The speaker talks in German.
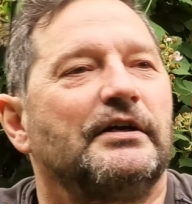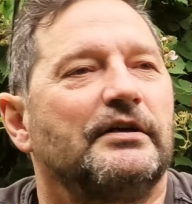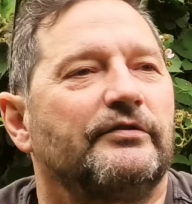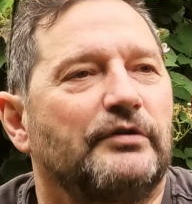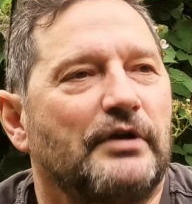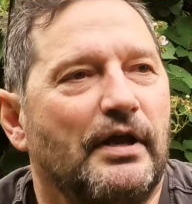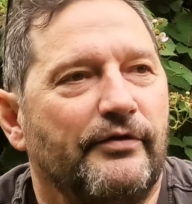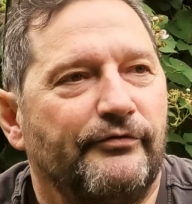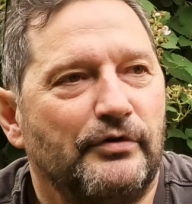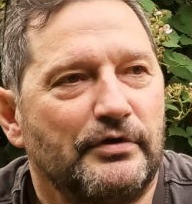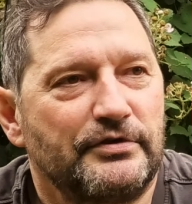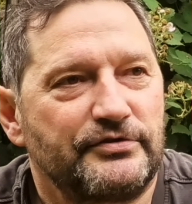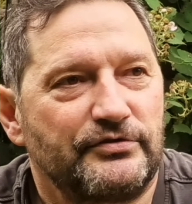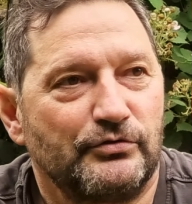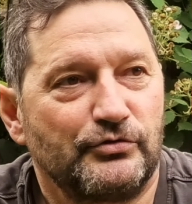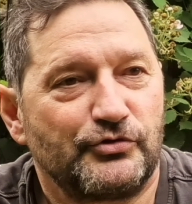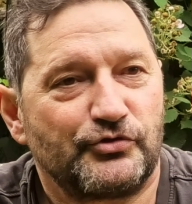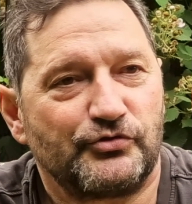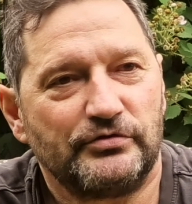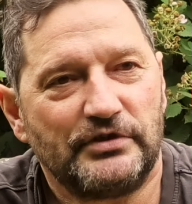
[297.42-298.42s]
von der
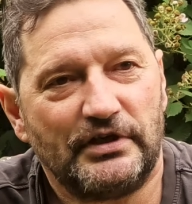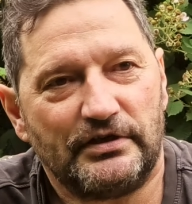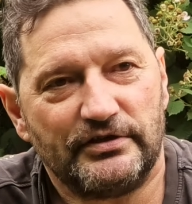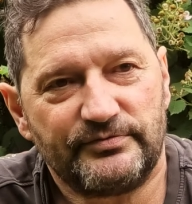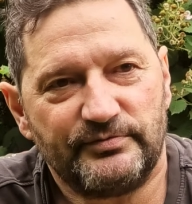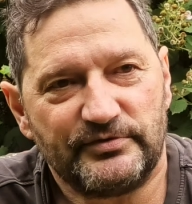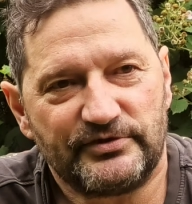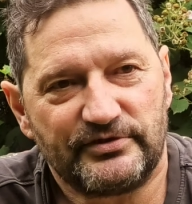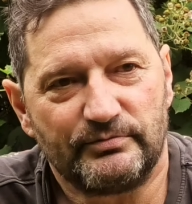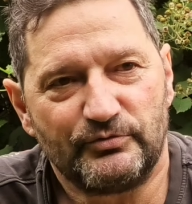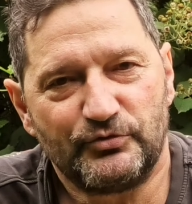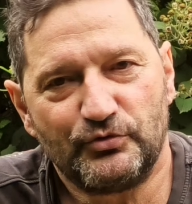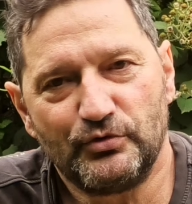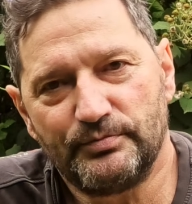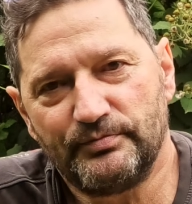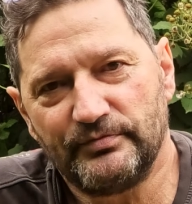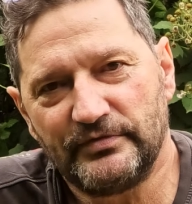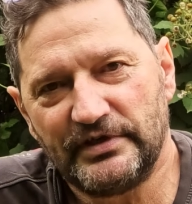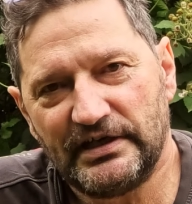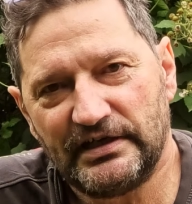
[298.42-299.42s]
Volkshochschule aus mit so einem
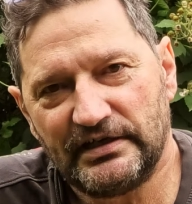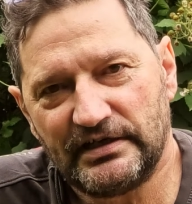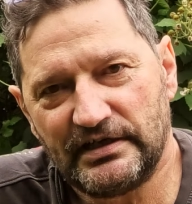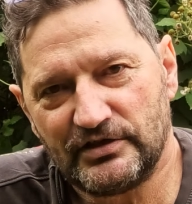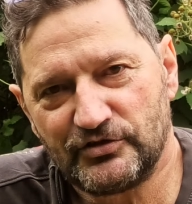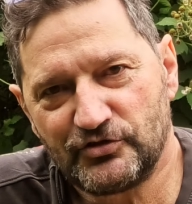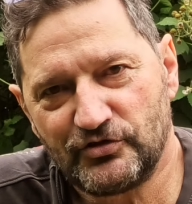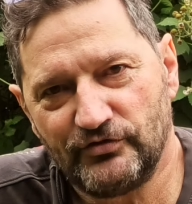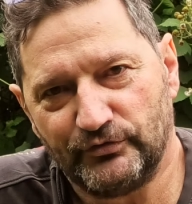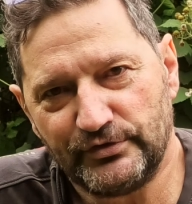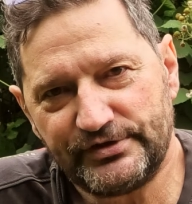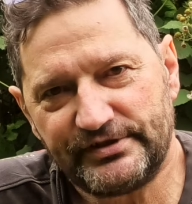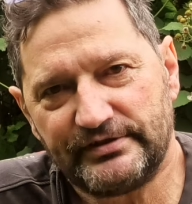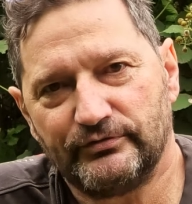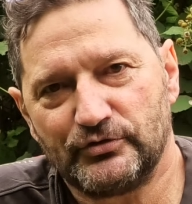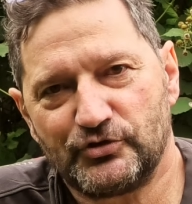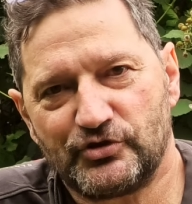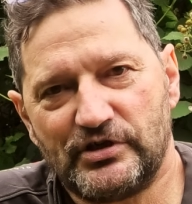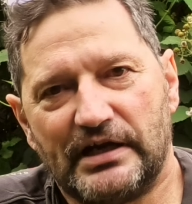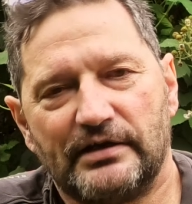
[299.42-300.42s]
Typen, der da wusste,
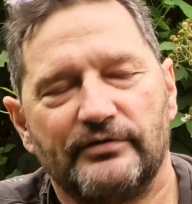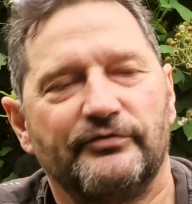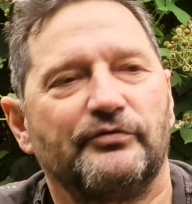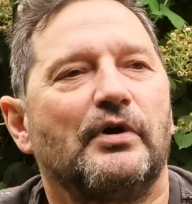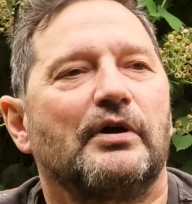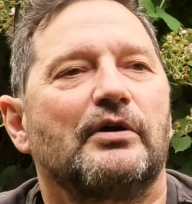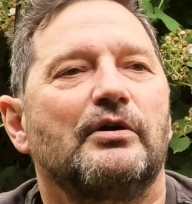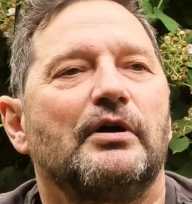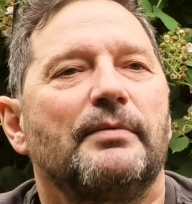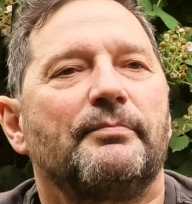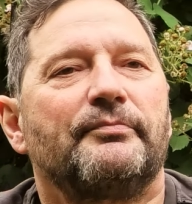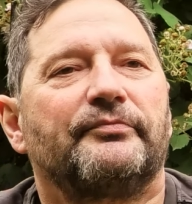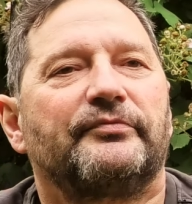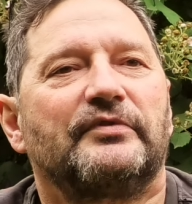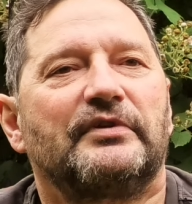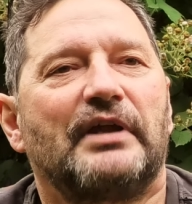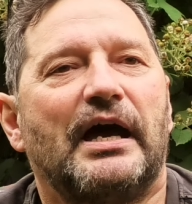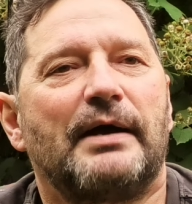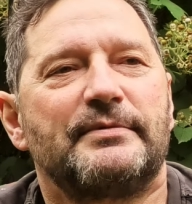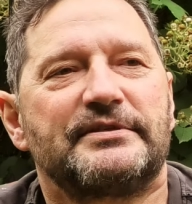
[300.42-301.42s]
wo Schlangen vorkommen.
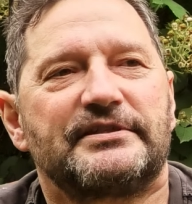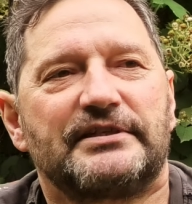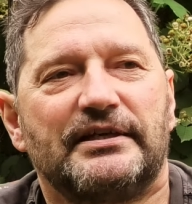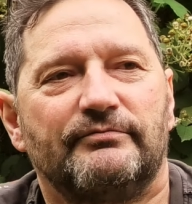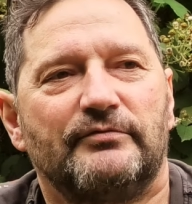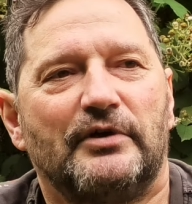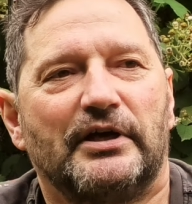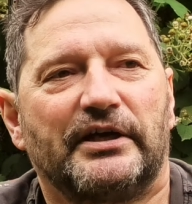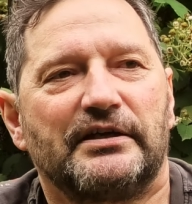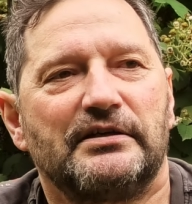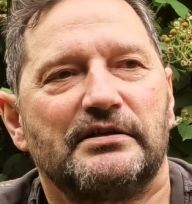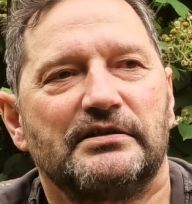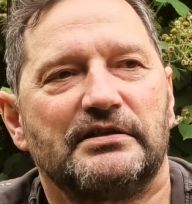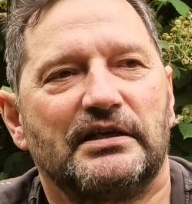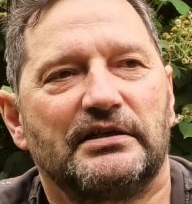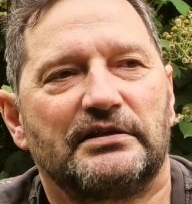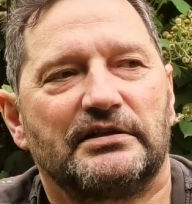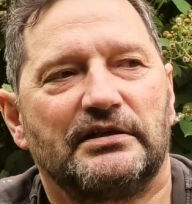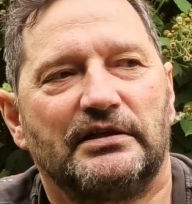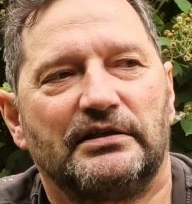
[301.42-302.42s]
Damals haben wir
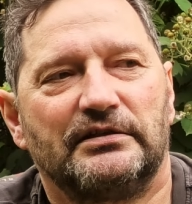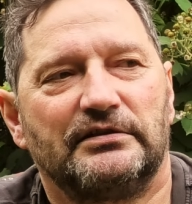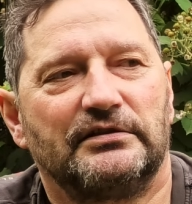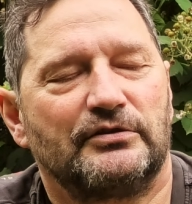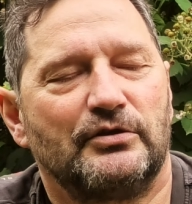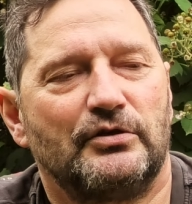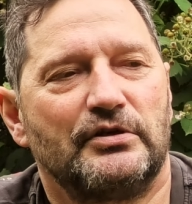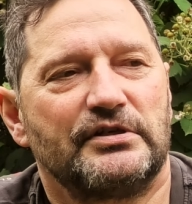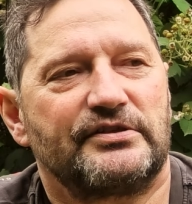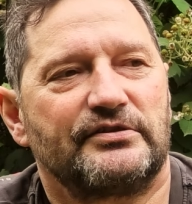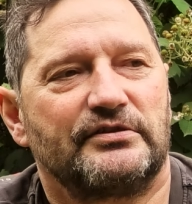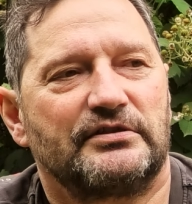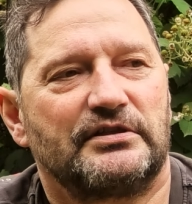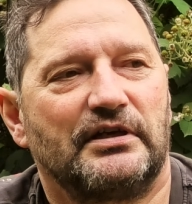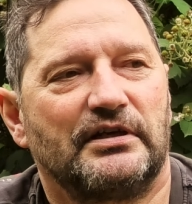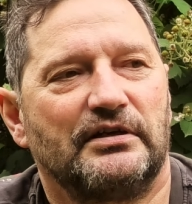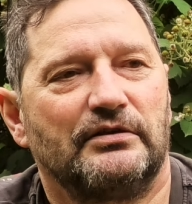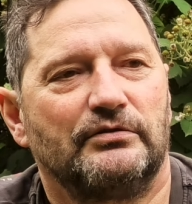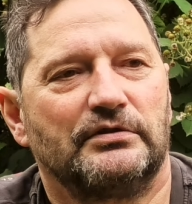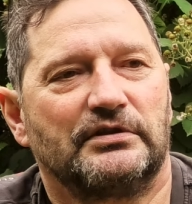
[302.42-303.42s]
Ringelnatter, äh,
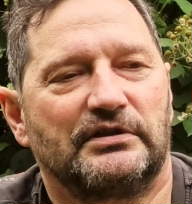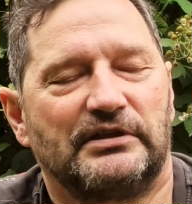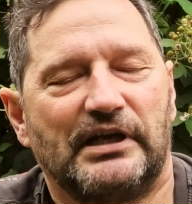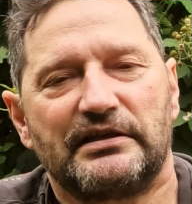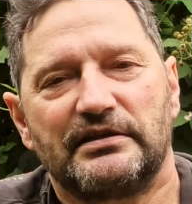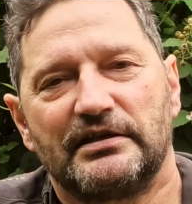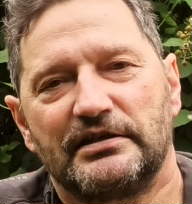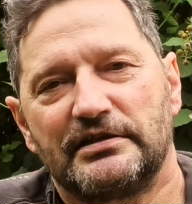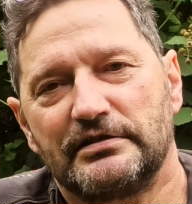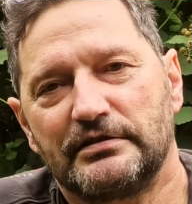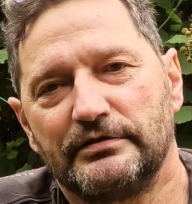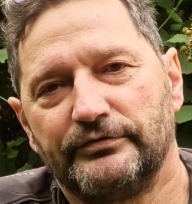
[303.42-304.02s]
Kreuzotter und Glattnatter